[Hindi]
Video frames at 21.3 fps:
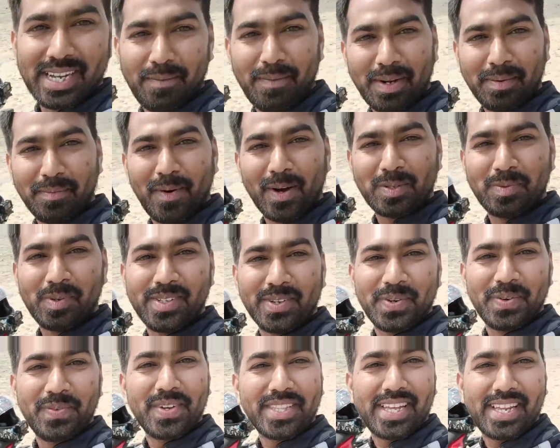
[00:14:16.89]
कमेंट बॉक्स में
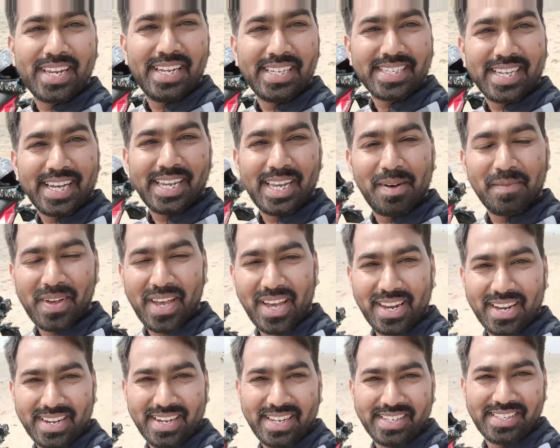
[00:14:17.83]
ज़रूर बताना इसका नाम
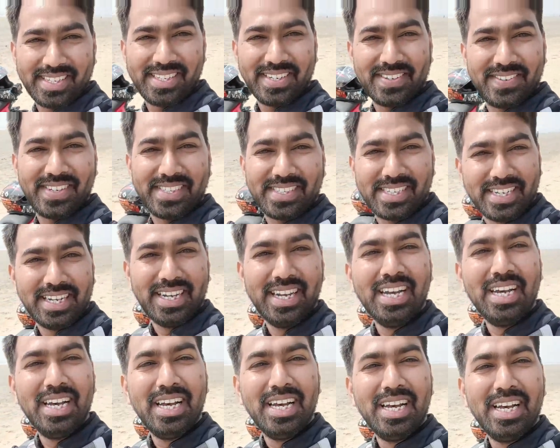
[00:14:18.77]
क्या रखना चाहिए वैसे
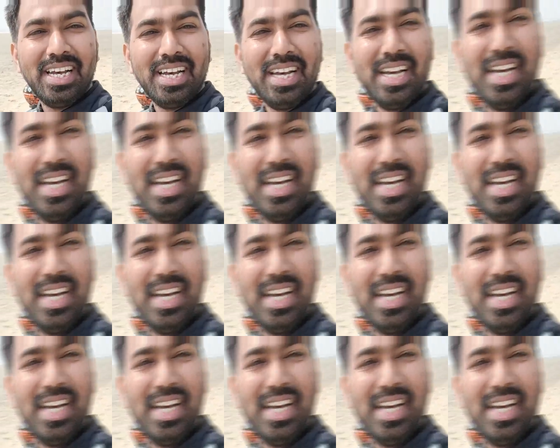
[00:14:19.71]
मेरे